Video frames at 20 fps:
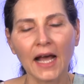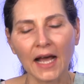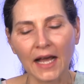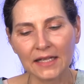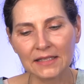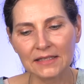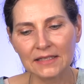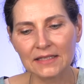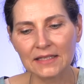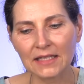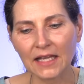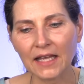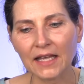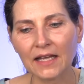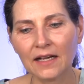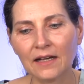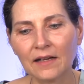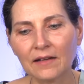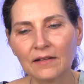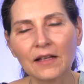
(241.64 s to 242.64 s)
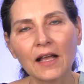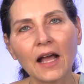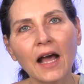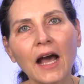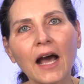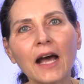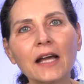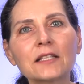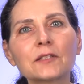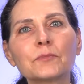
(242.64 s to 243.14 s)
Ein Seher
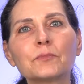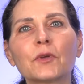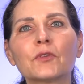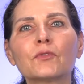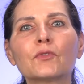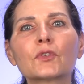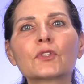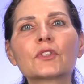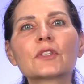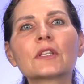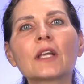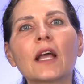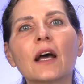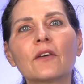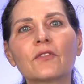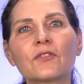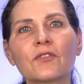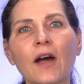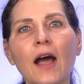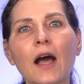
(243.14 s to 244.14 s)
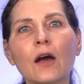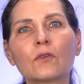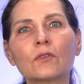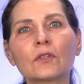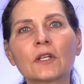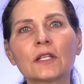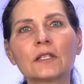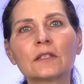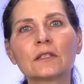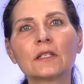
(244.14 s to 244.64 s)
hat bewusste
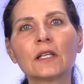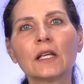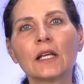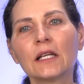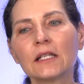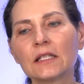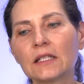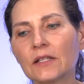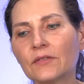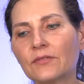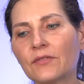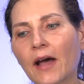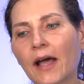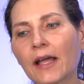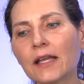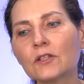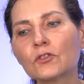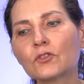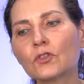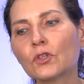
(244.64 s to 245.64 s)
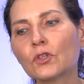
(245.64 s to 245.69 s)
Erfahrungen, die weit